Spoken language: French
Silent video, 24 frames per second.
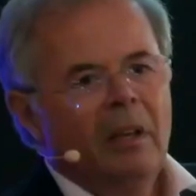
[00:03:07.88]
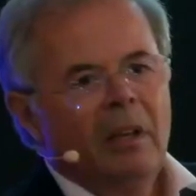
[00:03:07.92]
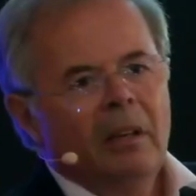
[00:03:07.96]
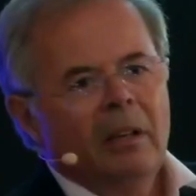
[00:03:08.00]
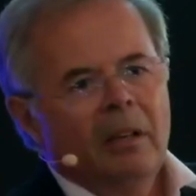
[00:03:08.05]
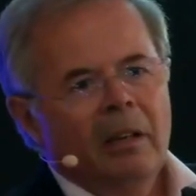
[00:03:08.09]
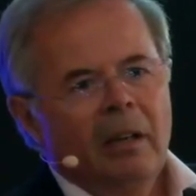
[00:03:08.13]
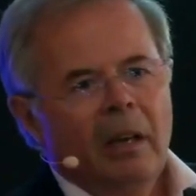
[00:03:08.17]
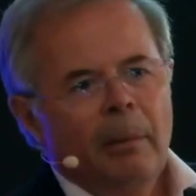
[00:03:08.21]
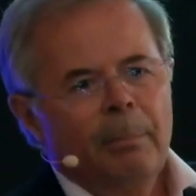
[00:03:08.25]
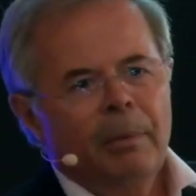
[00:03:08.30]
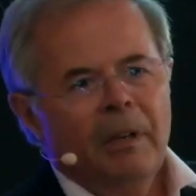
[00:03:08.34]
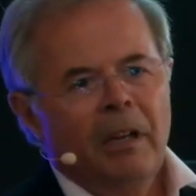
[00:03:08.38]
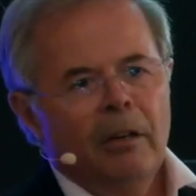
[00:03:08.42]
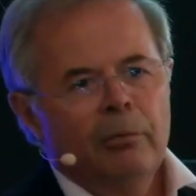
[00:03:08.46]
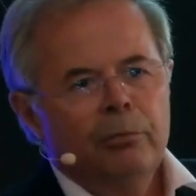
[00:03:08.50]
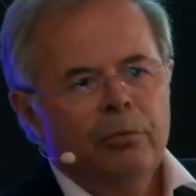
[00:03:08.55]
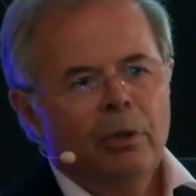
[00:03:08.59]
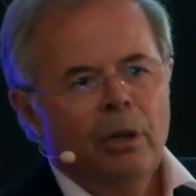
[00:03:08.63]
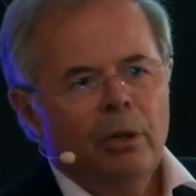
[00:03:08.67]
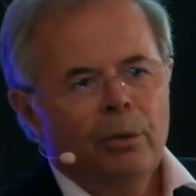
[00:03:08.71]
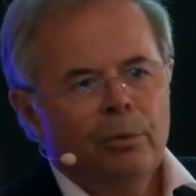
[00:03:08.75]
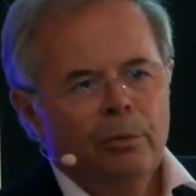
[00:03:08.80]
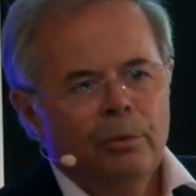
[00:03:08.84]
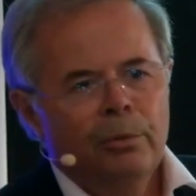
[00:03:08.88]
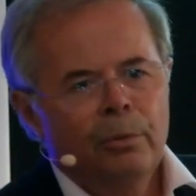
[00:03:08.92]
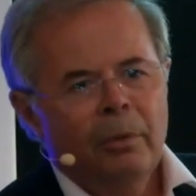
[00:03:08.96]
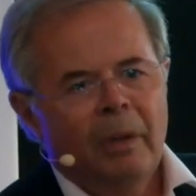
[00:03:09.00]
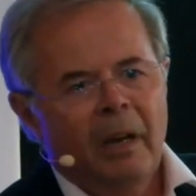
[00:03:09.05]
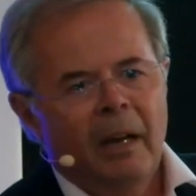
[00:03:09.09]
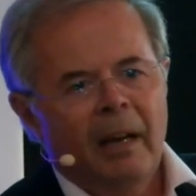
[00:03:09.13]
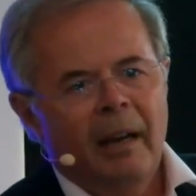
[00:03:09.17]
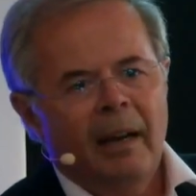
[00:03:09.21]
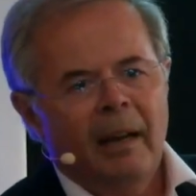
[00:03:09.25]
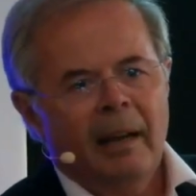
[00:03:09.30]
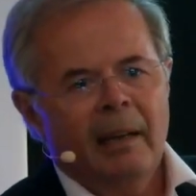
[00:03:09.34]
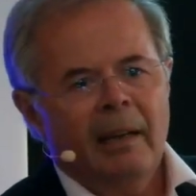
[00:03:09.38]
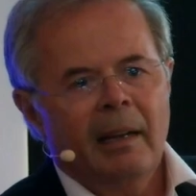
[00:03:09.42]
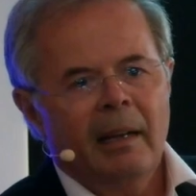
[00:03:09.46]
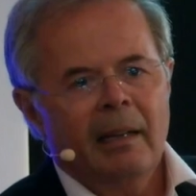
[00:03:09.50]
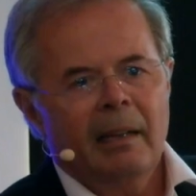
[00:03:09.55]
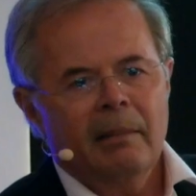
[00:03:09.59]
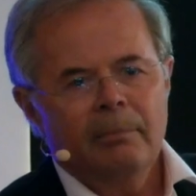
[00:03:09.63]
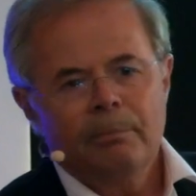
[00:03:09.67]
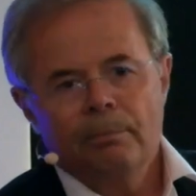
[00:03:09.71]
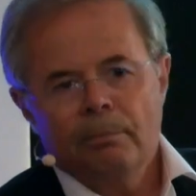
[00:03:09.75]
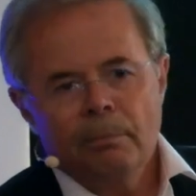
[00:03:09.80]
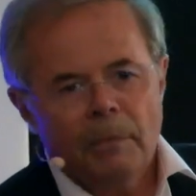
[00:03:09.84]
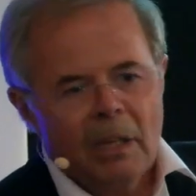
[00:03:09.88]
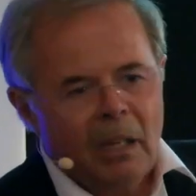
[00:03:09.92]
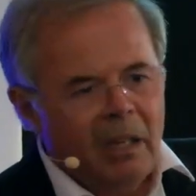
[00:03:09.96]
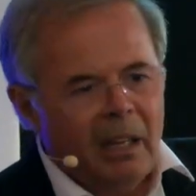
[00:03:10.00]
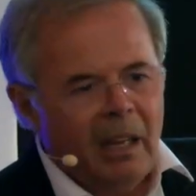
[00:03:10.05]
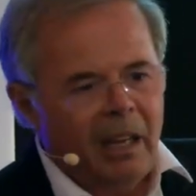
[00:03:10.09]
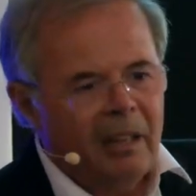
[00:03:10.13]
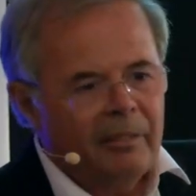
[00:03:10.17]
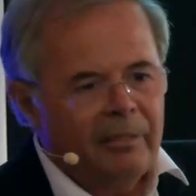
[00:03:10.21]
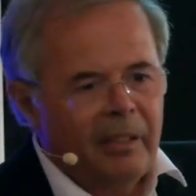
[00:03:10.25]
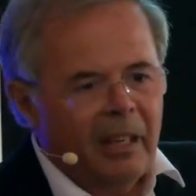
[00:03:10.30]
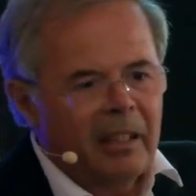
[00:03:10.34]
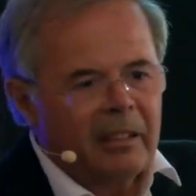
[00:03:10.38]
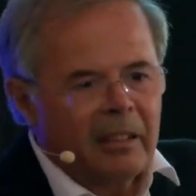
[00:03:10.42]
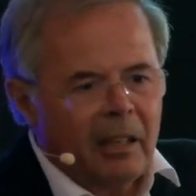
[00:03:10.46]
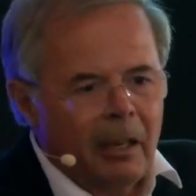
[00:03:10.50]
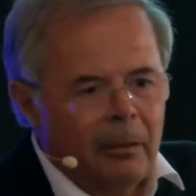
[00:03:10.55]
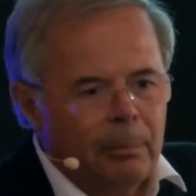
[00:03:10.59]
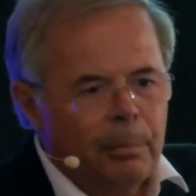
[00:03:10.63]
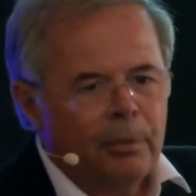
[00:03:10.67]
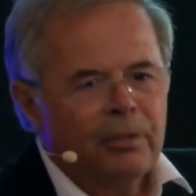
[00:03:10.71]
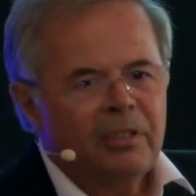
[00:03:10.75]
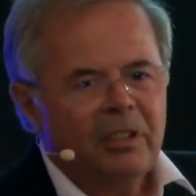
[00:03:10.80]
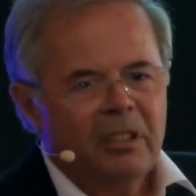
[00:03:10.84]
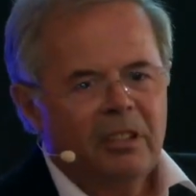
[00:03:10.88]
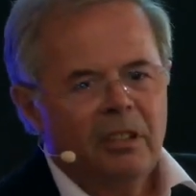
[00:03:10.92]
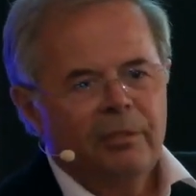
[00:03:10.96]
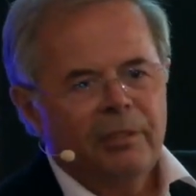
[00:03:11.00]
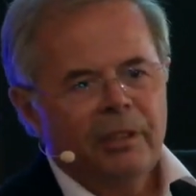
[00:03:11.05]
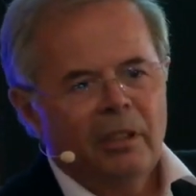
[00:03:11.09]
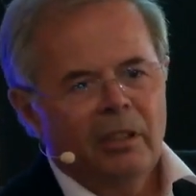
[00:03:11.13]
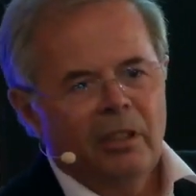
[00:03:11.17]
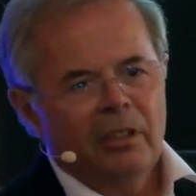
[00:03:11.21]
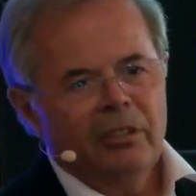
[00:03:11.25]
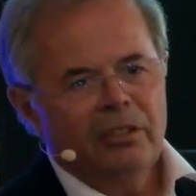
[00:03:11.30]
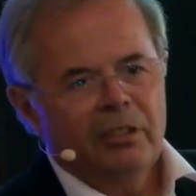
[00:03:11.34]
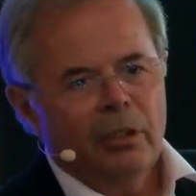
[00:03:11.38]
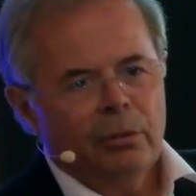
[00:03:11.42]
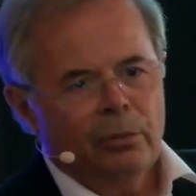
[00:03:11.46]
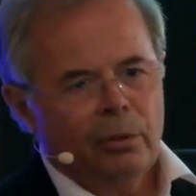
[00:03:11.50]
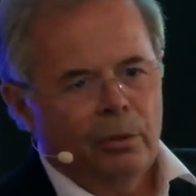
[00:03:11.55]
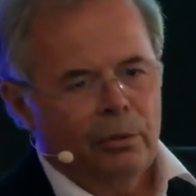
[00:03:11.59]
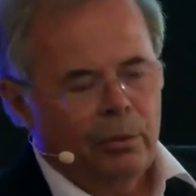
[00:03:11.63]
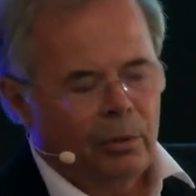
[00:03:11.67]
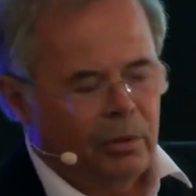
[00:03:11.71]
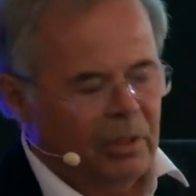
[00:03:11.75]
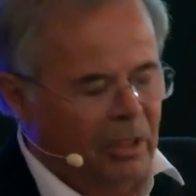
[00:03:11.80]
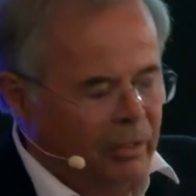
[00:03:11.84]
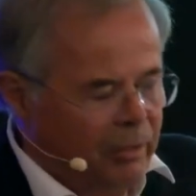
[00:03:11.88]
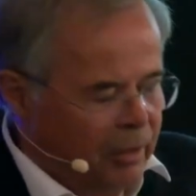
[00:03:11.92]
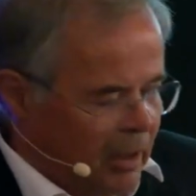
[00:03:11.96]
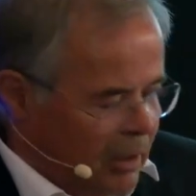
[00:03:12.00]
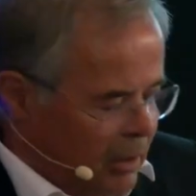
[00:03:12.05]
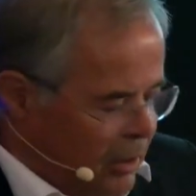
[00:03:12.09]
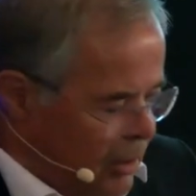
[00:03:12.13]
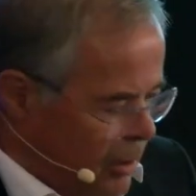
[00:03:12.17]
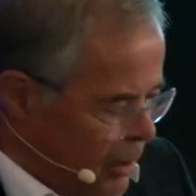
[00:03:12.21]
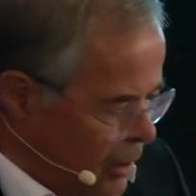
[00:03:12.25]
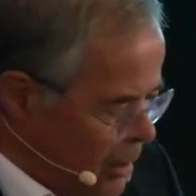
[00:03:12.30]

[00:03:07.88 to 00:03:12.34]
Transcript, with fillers: euh, après avoir eu à à vaincre un peu ces différences entre nos différentes,